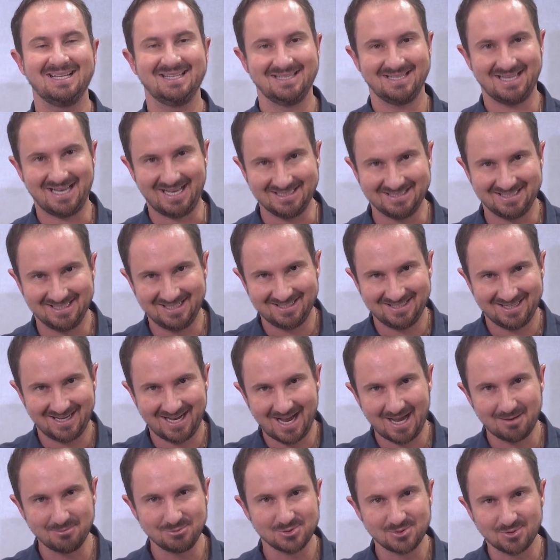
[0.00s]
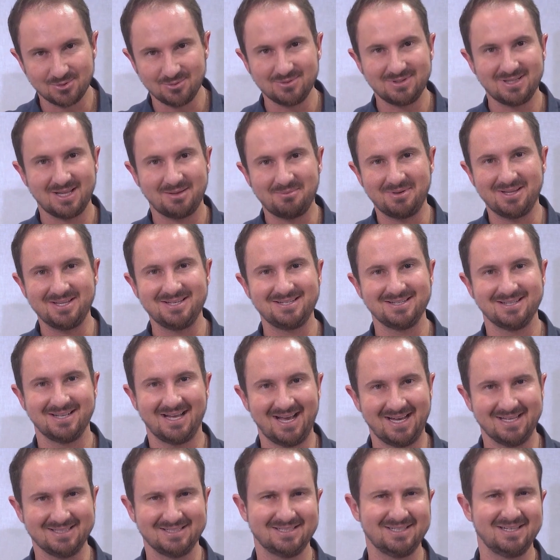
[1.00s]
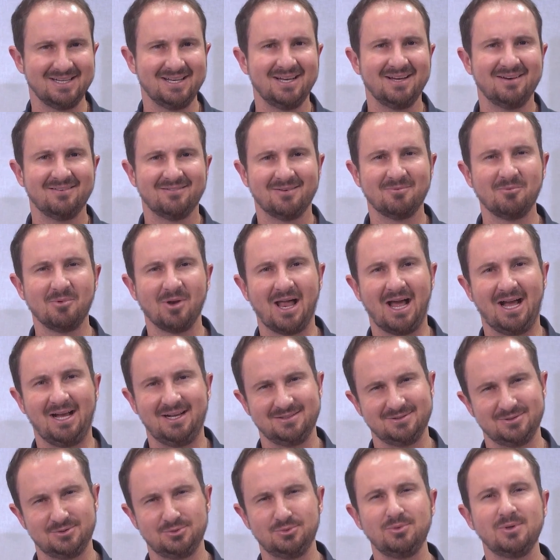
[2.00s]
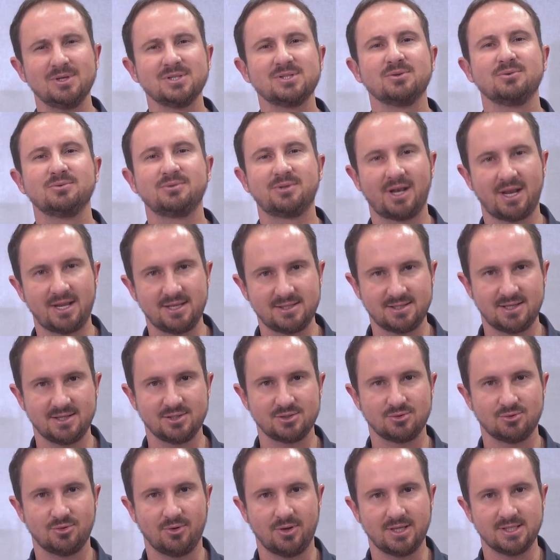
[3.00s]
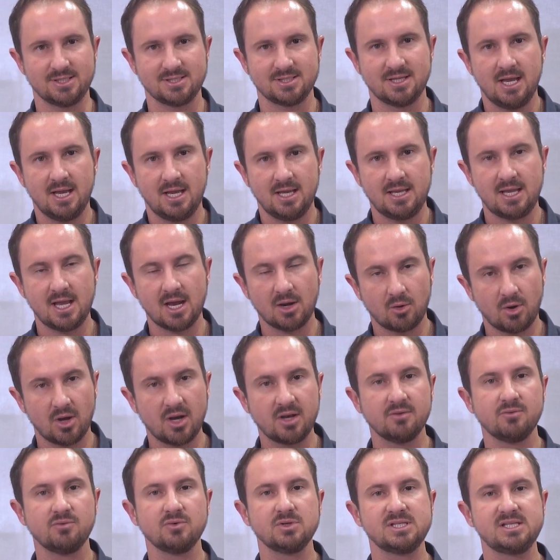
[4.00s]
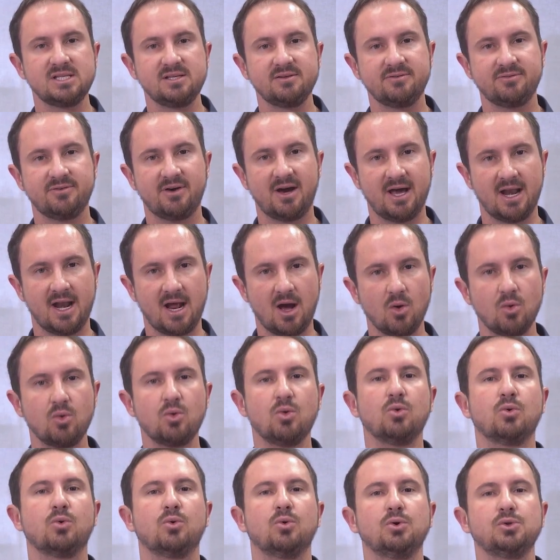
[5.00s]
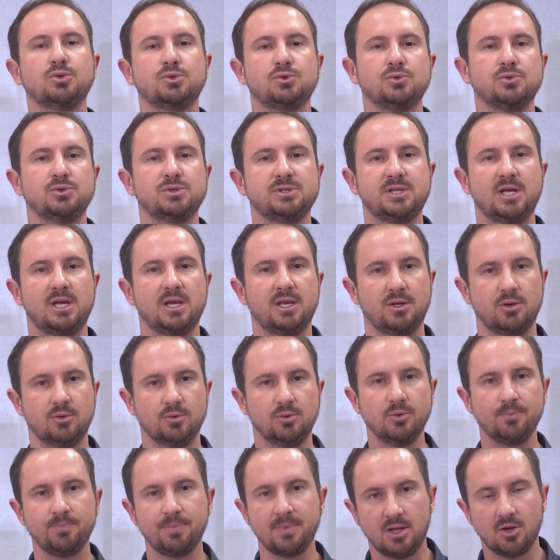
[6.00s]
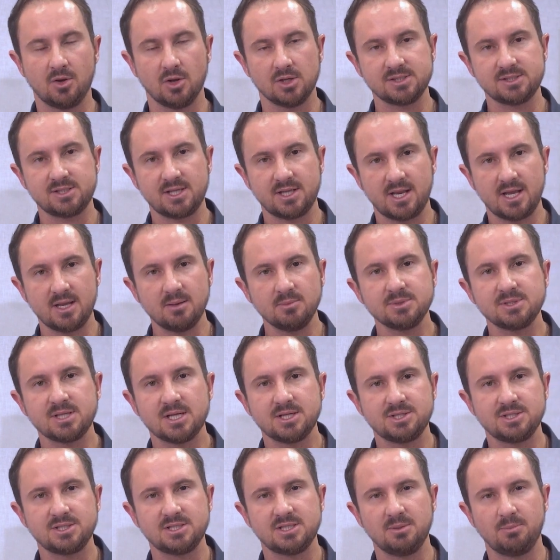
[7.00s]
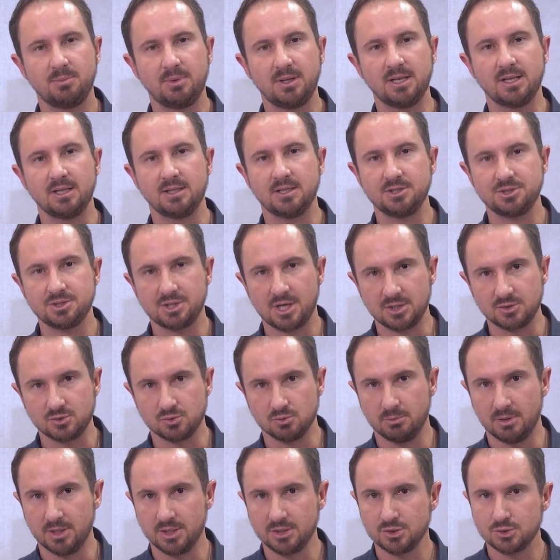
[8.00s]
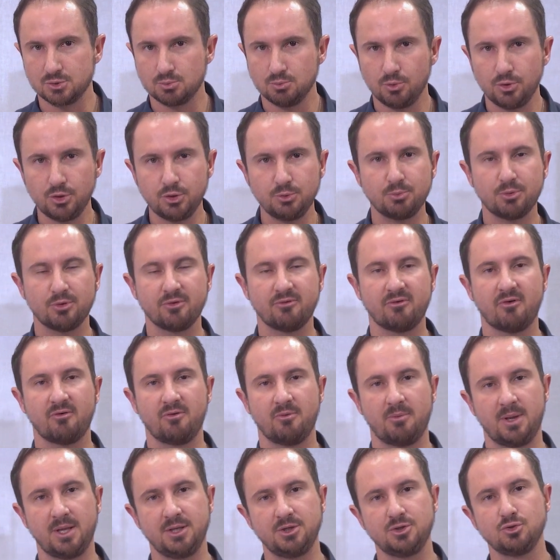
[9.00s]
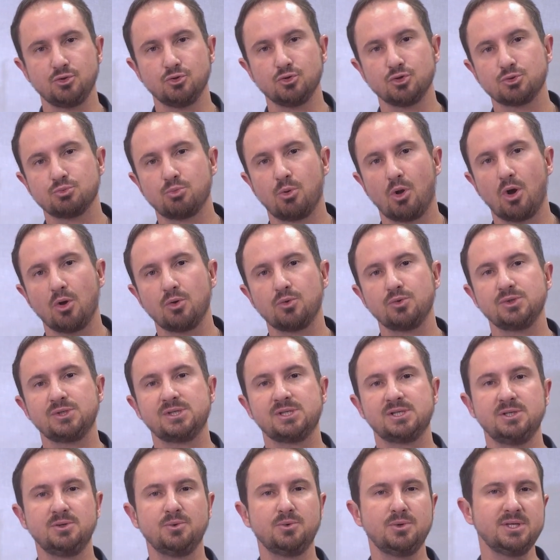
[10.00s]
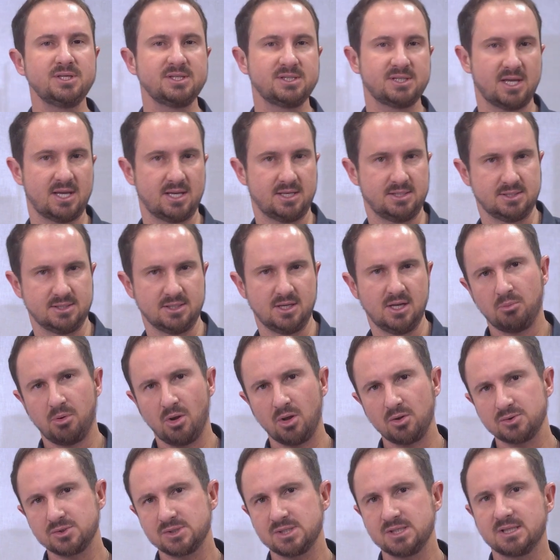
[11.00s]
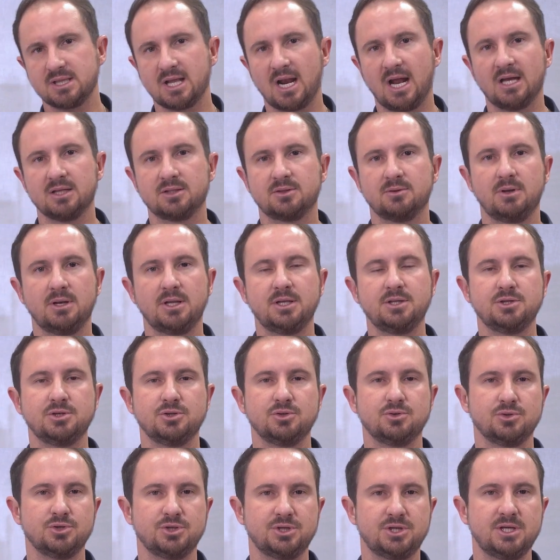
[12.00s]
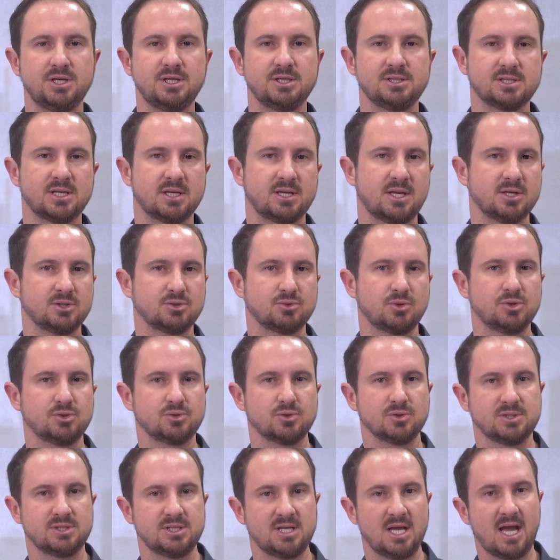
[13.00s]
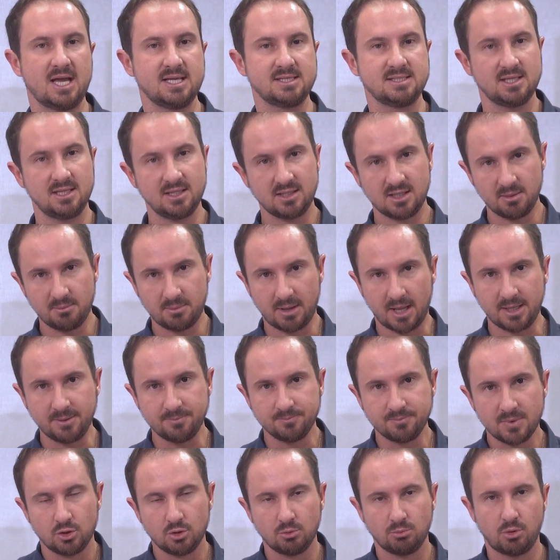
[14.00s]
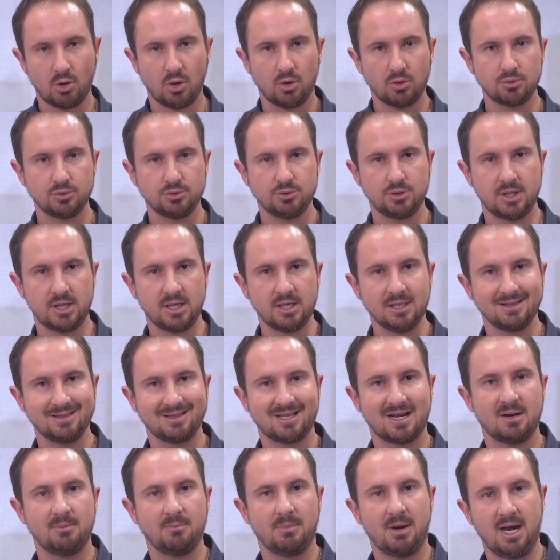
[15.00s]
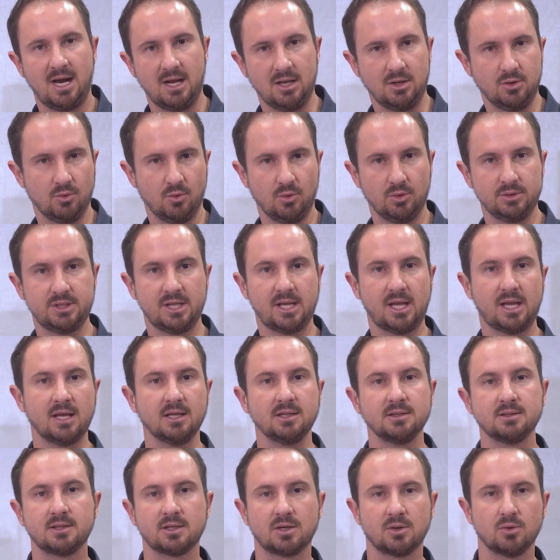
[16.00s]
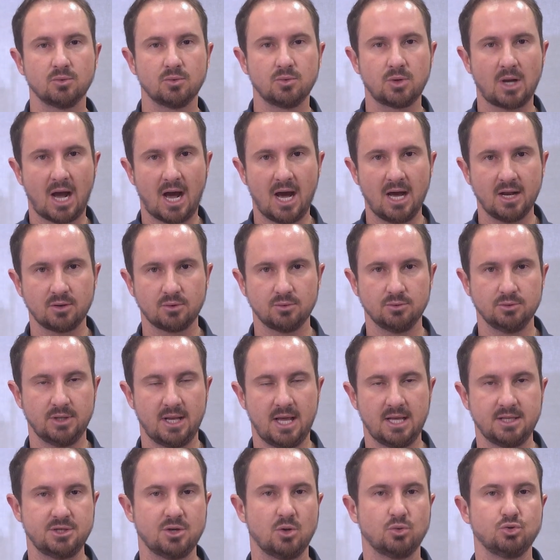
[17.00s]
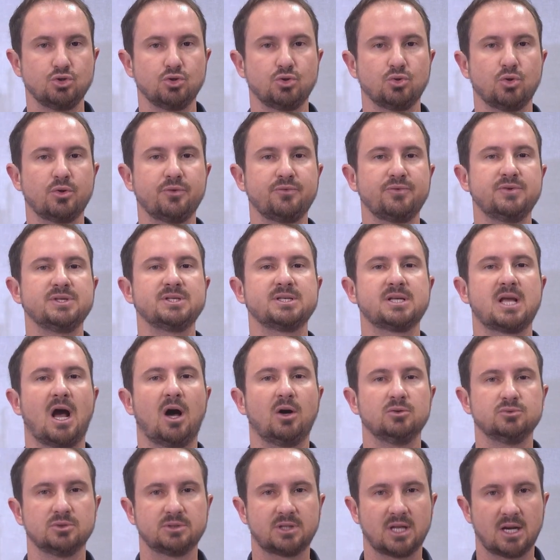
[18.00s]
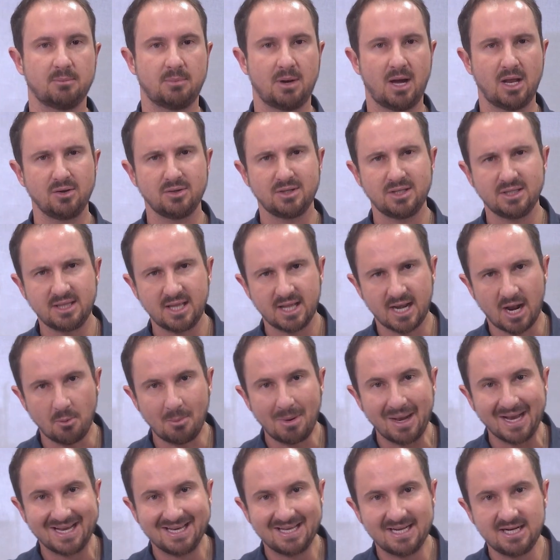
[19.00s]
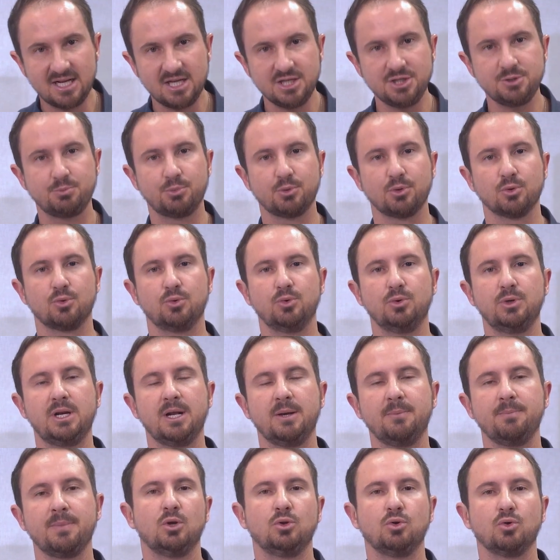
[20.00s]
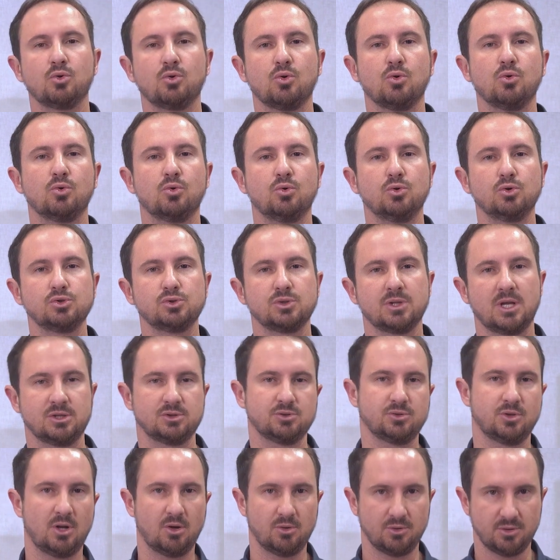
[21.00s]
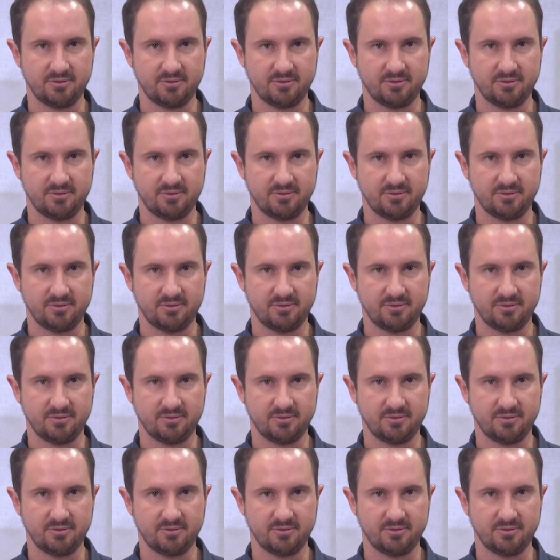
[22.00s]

Nada, absolutamente nada. Vamos lá, duas ou três questões. E agora você fará o concurso do CNU e nós teremos a disciplina de direitos humanos muito provavelmente nos blocos 5 e 6, blocos que tratam ali de justiça, questões sociais e também no bloco de trabalho, onde entra o cargo né, de auditor fiscal do trabalho, que terá uma grande procura no concurso nacional